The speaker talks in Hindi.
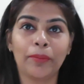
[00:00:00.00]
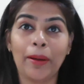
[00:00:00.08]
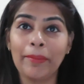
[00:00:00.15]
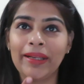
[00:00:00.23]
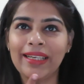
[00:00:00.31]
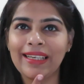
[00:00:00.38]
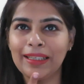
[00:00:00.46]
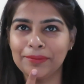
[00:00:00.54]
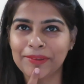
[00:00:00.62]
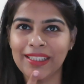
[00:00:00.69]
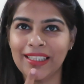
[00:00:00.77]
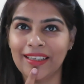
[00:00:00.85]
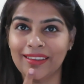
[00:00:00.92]
तो मैं मेरी
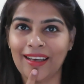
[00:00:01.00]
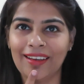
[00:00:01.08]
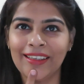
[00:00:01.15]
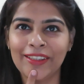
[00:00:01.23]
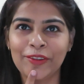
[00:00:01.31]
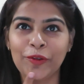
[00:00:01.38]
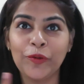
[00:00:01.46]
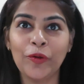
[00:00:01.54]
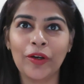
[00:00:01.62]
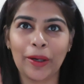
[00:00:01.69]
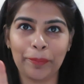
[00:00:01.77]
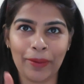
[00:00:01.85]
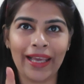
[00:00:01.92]
लिपस्टिक हटा लेती हूँ
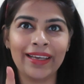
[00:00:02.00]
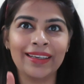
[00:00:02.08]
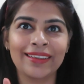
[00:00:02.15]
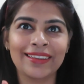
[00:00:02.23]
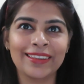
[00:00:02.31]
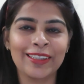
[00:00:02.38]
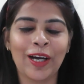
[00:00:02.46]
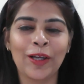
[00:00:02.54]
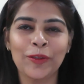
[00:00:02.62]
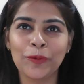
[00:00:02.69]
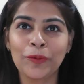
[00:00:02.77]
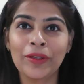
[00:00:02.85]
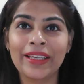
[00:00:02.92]
और अप्लाई करके
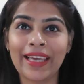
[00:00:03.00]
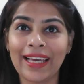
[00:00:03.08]
दिखाती हूँ कि